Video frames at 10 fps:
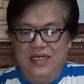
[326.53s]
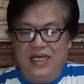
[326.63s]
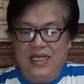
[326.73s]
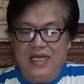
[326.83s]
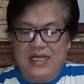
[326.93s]

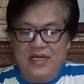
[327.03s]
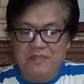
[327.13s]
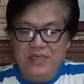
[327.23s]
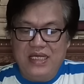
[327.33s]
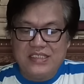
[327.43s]
Kaya
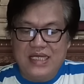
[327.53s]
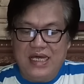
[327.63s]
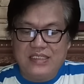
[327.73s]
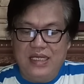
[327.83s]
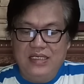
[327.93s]
karamihan
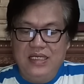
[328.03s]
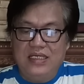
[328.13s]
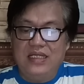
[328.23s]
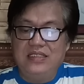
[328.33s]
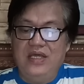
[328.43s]
sa atin
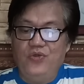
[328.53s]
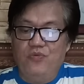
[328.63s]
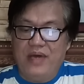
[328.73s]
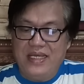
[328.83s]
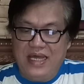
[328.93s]
hindi
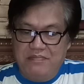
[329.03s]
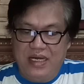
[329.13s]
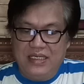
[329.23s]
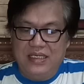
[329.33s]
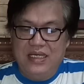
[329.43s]

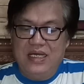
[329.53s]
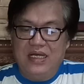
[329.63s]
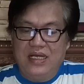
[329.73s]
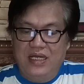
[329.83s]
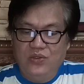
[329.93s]
yumayaman.
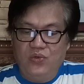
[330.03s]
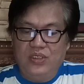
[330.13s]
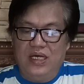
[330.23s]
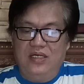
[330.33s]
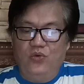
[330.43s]

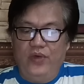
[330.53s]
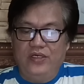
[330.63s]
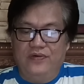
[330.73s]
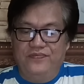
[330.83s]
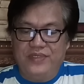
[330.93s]
Ganun ang
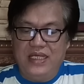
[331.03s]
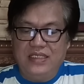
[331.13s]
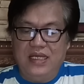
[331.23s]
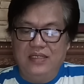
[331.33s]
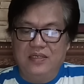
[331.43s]
way of
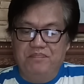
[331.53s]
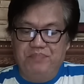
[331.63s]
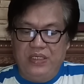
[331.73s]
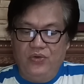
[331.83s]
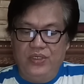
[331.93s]
thinking ng
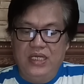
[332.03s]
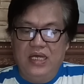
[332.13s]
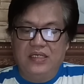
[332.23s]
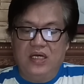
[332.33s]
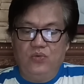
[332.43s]
Pinoy
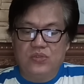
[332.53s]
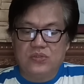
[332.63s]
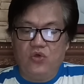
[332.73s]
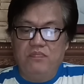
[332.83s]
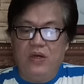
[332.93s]
na
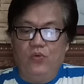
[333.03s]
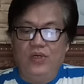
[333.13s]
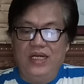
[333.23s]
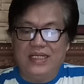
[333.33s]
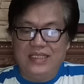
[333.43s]
gusto
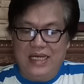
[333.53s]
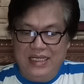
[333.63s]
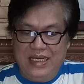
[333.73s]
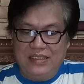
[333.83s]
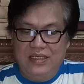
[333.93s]
maunlad
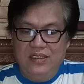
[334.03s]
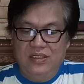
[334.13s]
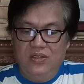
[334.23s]
agad.